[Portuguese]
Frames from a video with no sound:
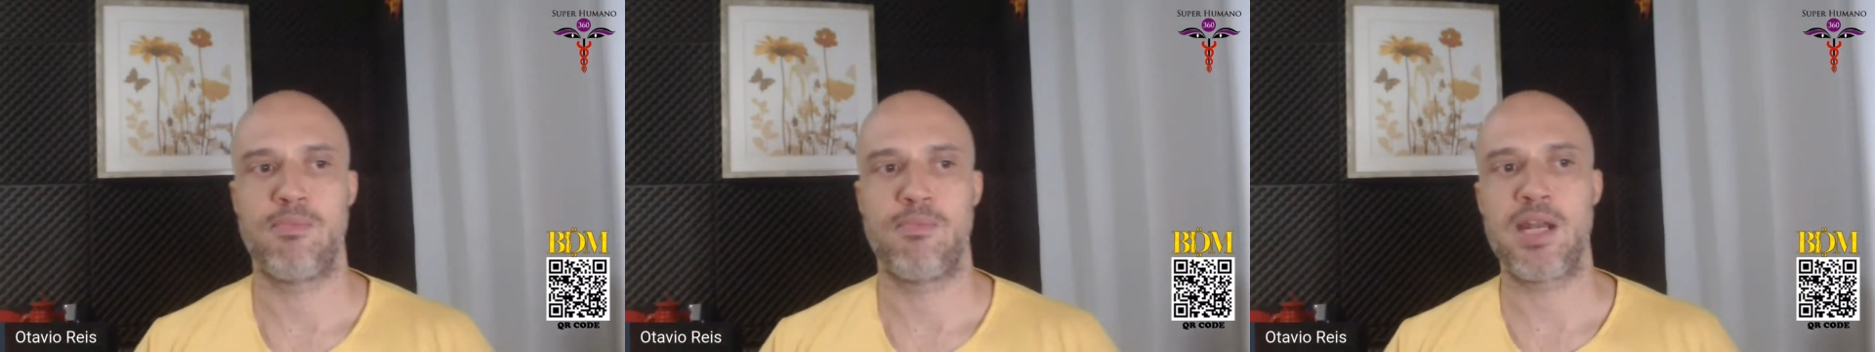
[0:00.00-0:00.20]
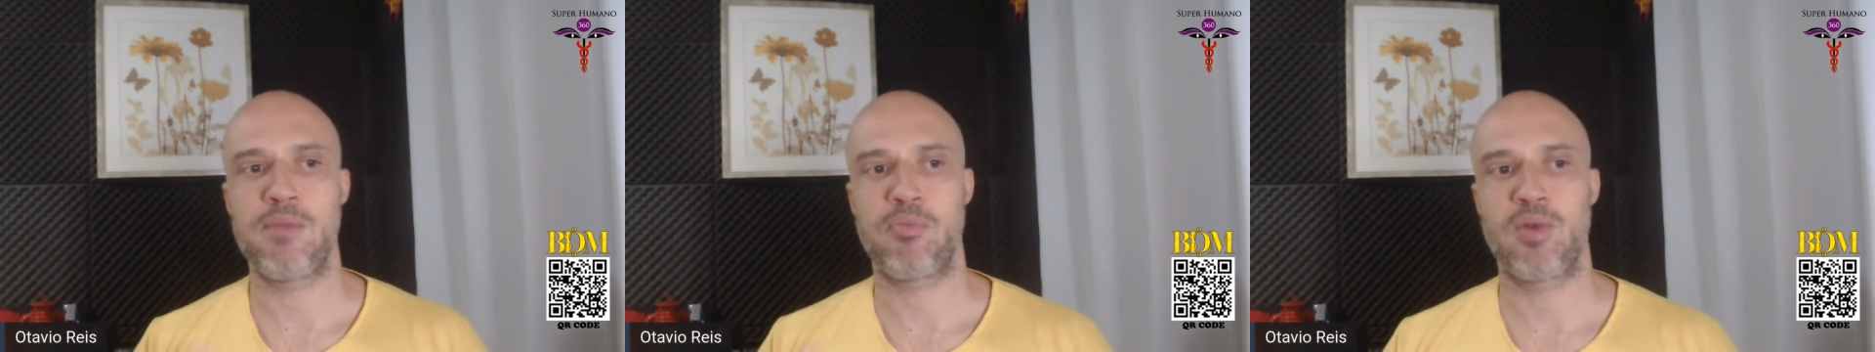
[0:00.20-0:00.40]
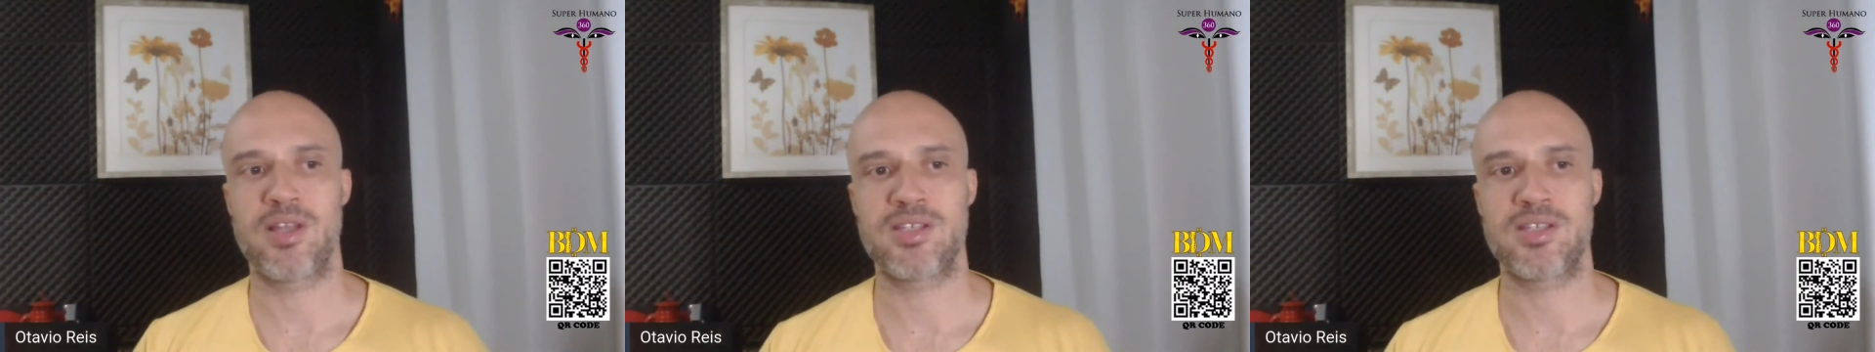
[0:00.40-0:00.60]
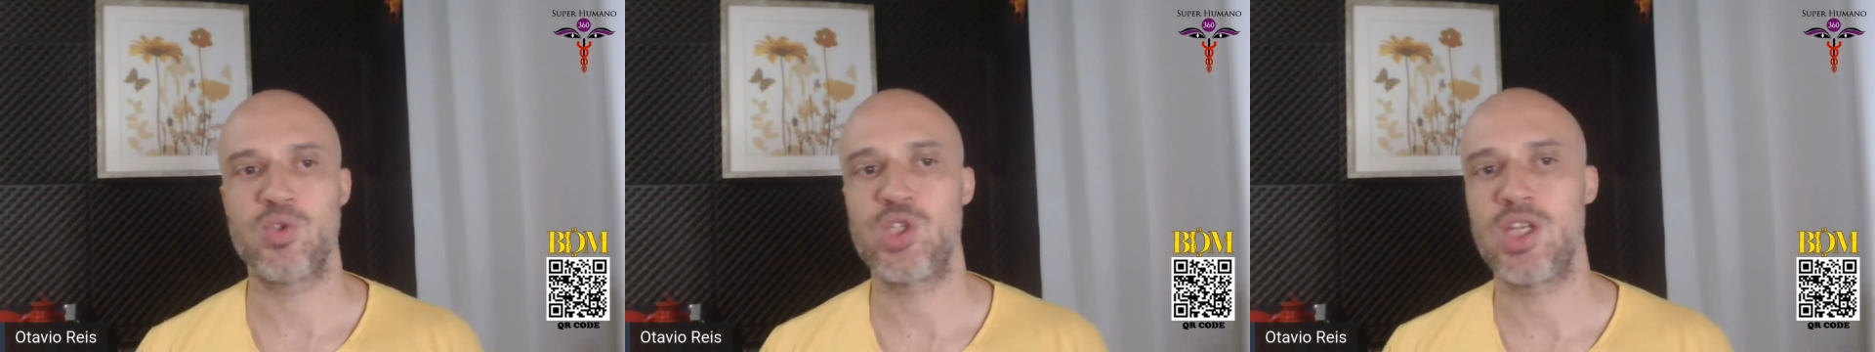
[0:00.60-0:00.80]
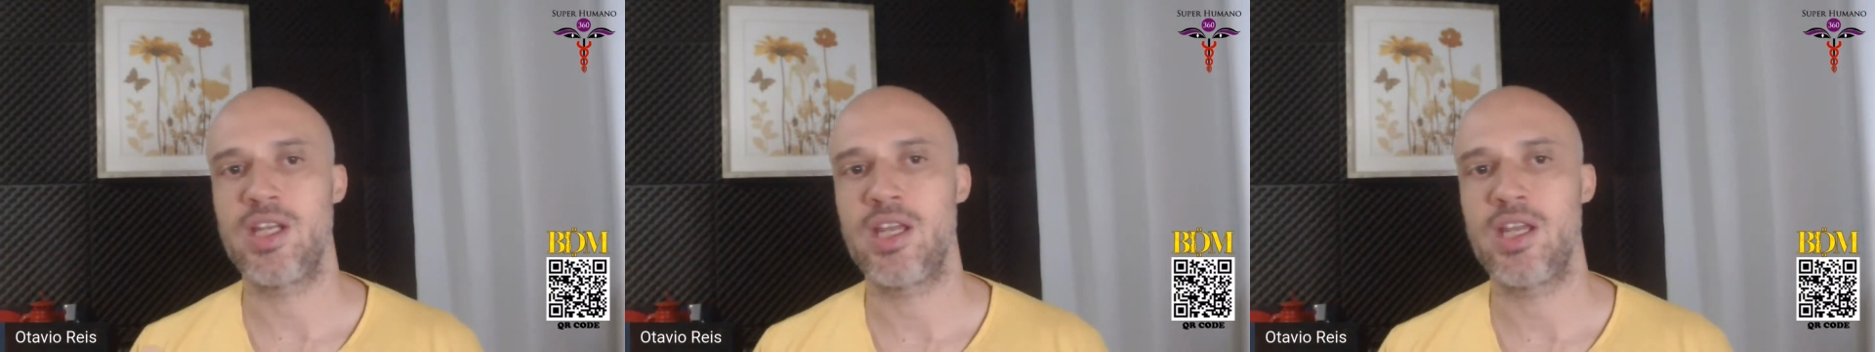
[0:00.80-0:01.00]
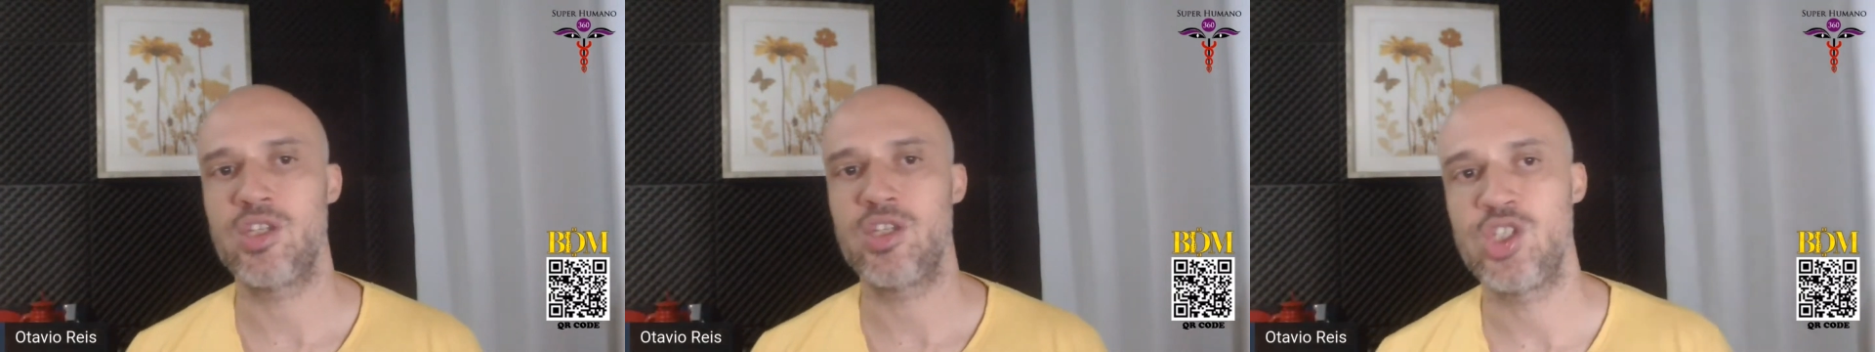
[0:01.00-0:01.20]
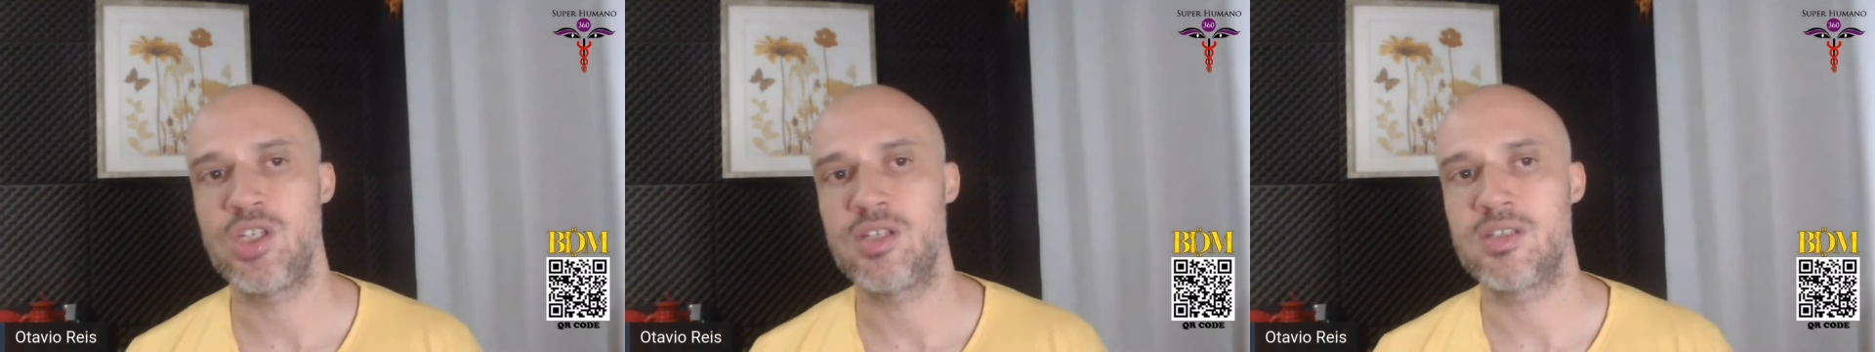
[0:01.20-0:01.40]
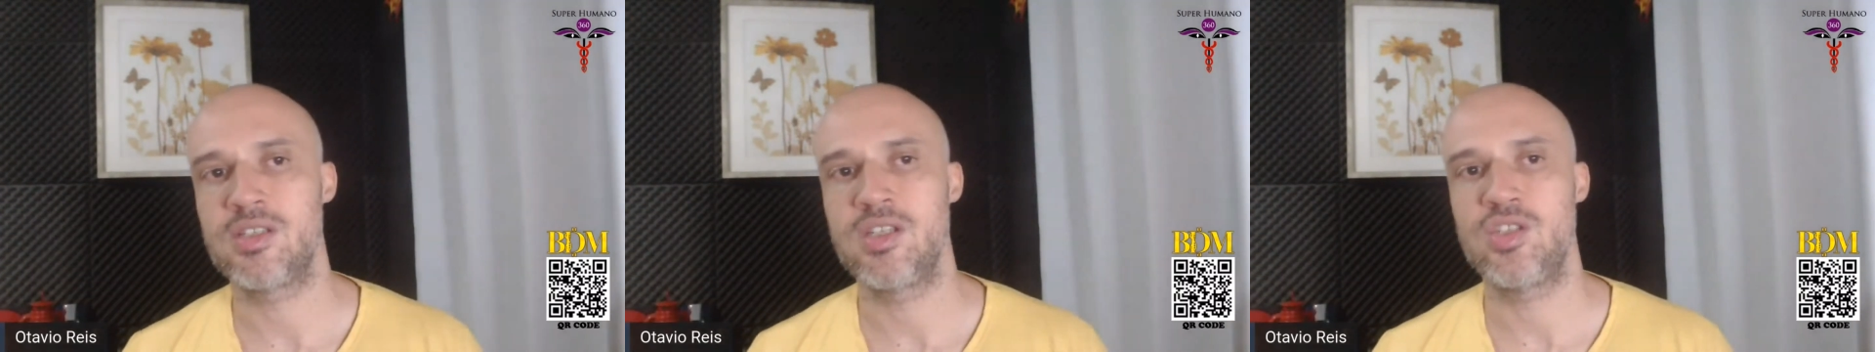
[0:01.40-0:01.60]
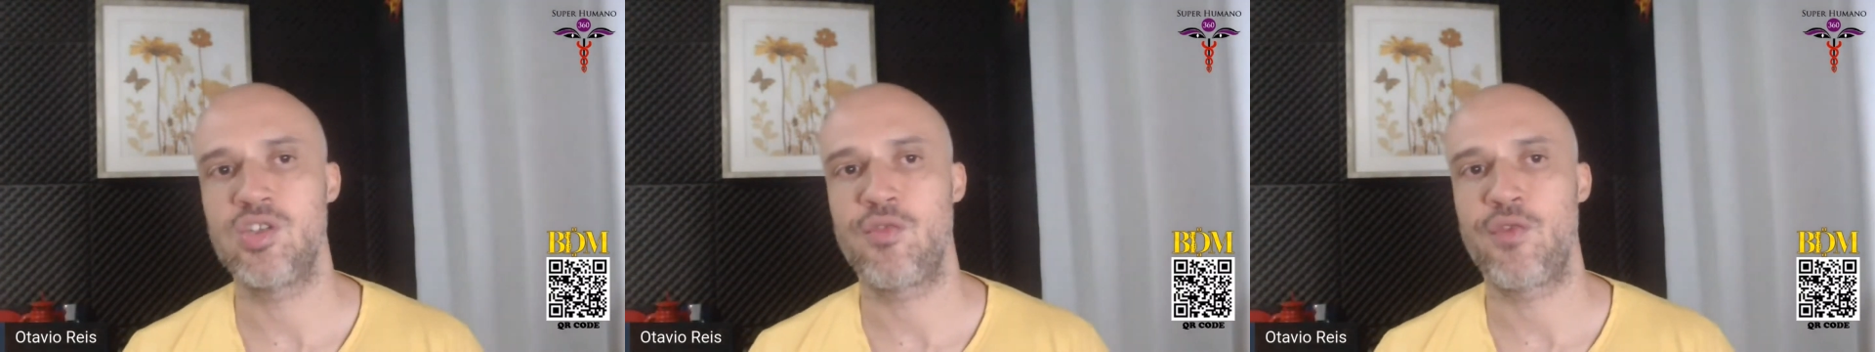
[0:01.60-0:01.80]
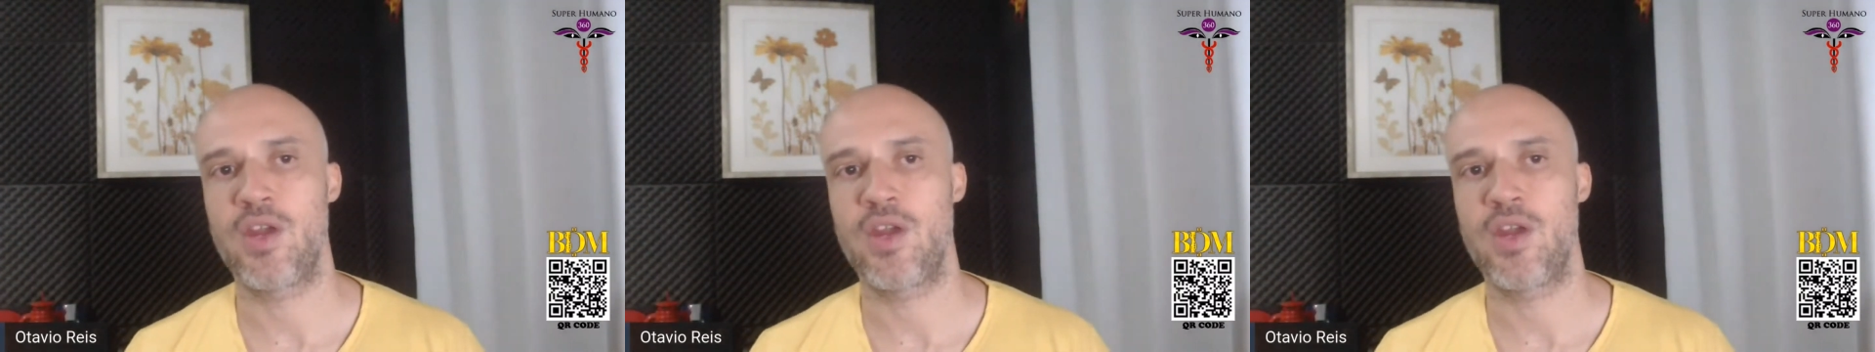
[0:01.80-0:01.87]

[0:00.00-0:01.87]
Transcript: manipulação de energias e de